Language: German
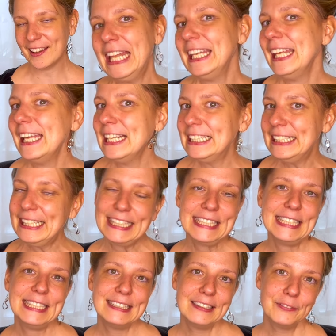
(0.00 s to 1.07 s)
Denn in
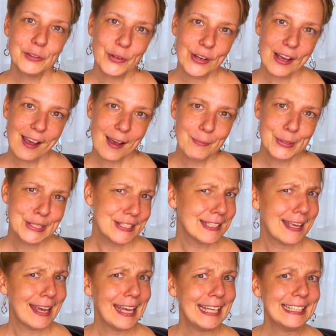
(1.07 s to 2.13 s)
dieser Woche habe ich
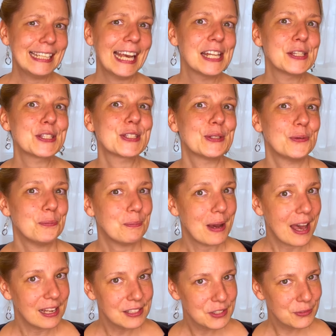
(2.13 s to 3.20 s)
kein ganz
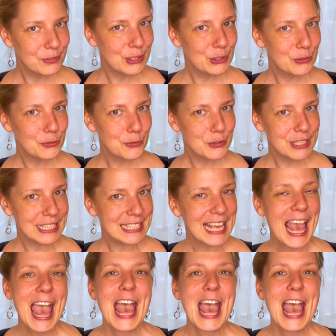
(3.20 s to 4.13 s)
normales Video für dich,